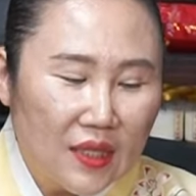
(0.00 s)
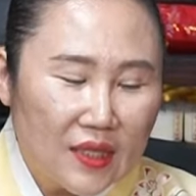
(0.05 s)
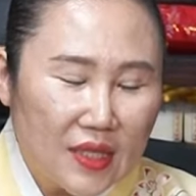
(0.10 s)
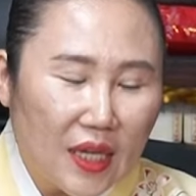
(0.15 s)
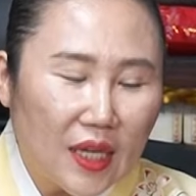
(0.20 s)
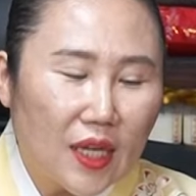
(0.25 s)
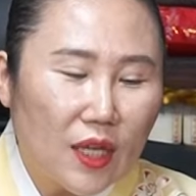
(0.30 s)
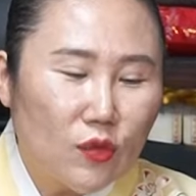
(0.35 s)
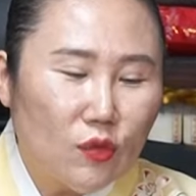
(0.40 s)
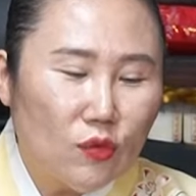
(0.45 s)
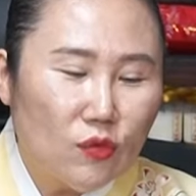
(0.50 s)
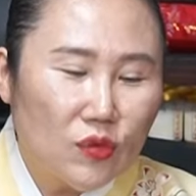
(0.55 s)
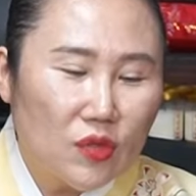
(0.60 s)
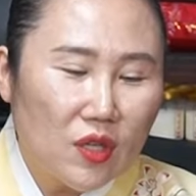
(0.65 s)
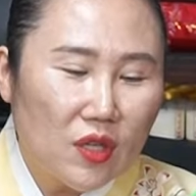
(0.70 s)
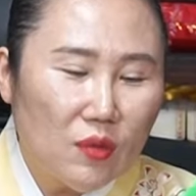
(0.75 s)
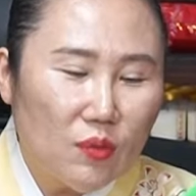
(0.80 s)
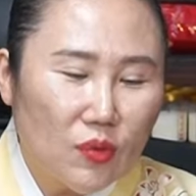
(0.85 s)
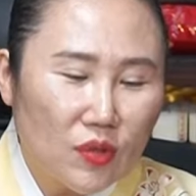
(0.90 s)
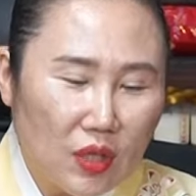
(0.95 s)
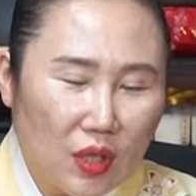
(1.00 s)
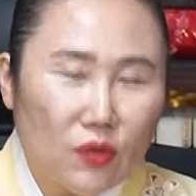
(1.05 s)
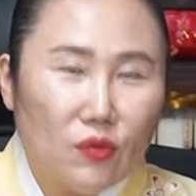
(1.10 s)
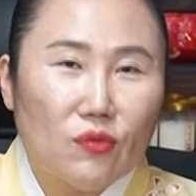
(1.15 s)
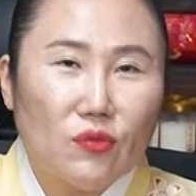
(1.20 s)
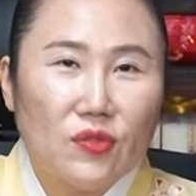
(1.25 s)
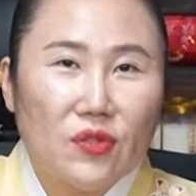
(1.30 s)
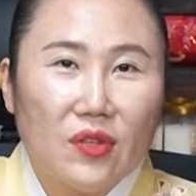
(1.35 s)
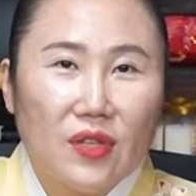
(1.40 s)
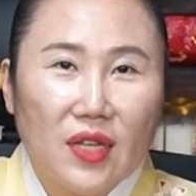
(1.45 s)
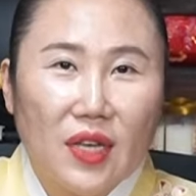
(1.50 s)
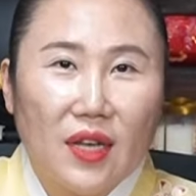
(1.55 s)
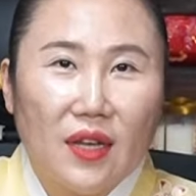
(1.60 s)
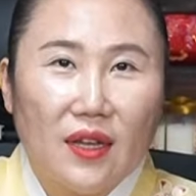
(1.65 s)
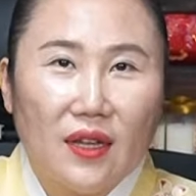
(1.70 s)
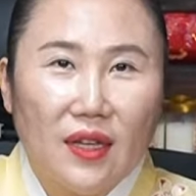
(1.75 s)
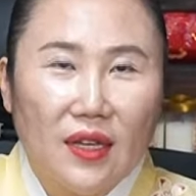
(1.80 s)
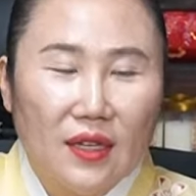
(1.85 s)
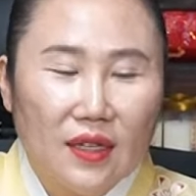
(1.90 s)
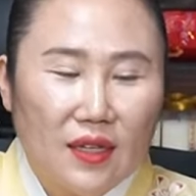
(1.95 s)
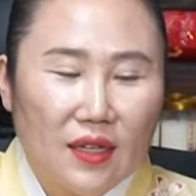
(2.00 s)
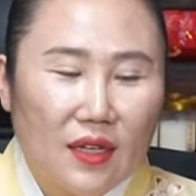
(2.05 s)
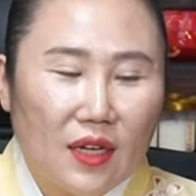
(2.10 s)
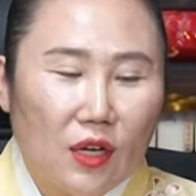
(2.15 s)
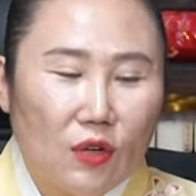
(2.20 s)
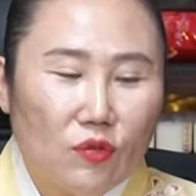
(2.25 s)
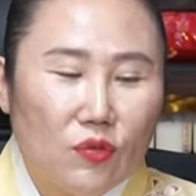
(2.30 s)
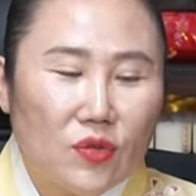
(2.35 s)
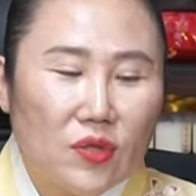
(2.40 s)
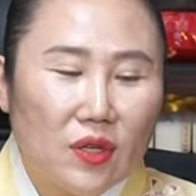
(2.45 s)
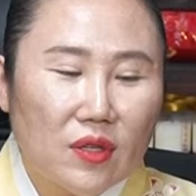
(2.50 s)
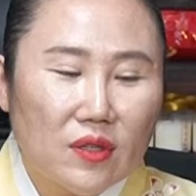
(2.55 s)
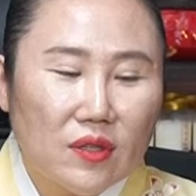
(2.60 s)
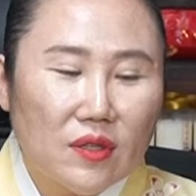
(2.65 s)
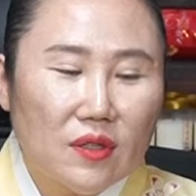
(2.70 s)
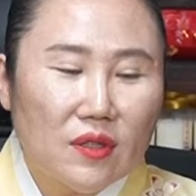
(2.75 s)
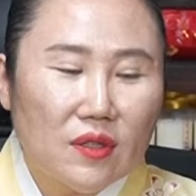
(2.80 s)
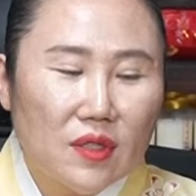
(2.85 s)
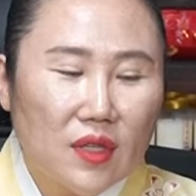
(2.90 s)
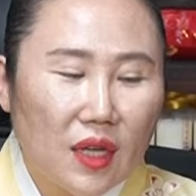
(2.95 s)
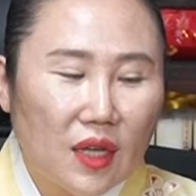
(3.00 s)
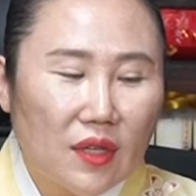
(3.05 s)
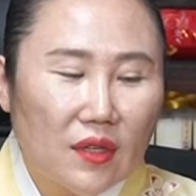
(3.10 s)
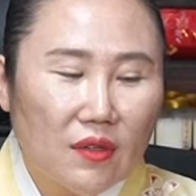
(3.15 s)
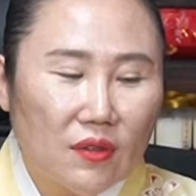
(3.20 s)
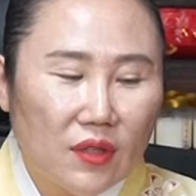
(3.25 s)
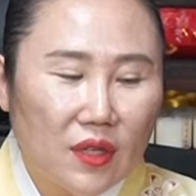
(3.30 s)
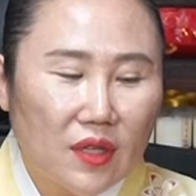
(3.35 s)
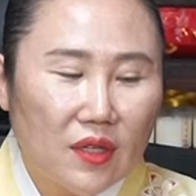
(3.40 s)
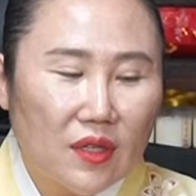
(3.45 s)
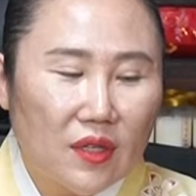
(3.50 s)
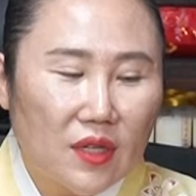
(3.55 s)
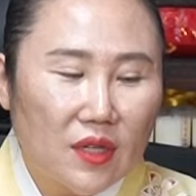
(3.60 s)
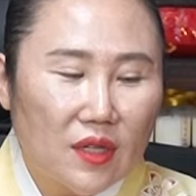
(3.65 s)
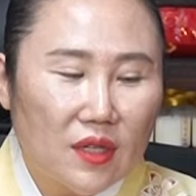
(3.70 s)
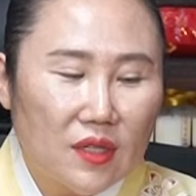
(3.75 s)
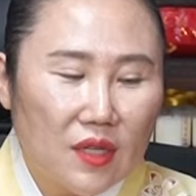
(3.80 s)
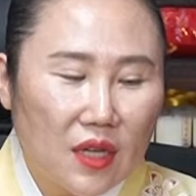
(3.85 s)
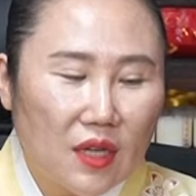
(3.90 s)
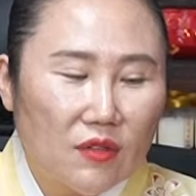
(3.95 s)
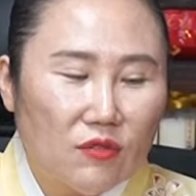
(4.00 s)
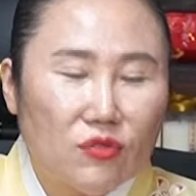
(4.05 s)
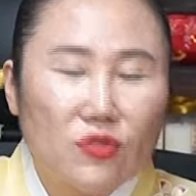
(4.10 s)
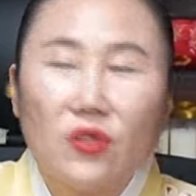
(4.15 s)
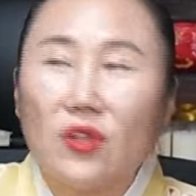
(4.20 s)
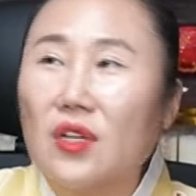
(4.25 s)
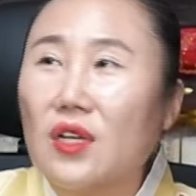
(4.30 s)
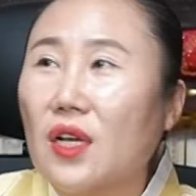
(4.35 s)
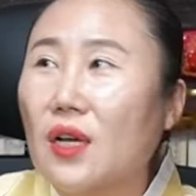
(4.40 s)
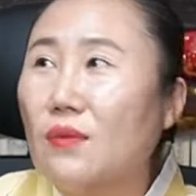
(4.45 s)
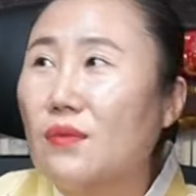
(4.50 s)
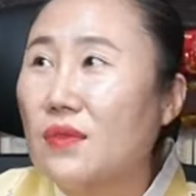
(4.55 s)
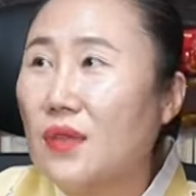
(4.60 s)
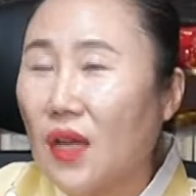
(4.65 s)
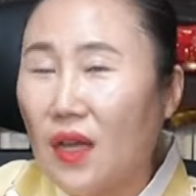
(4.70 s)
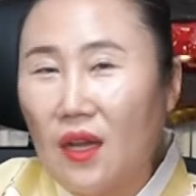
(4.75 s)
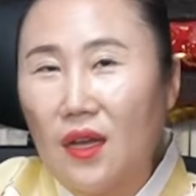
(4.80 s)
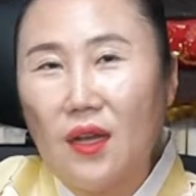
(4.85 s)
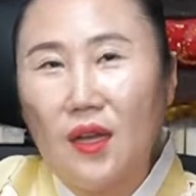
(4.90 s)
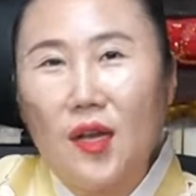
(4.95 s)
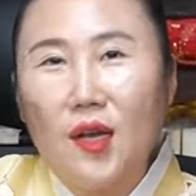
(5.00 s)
잘해도 구설, 못해도 구설이야. 그러니까 구설은 그냥 너네들이 그냥 구설인가 보다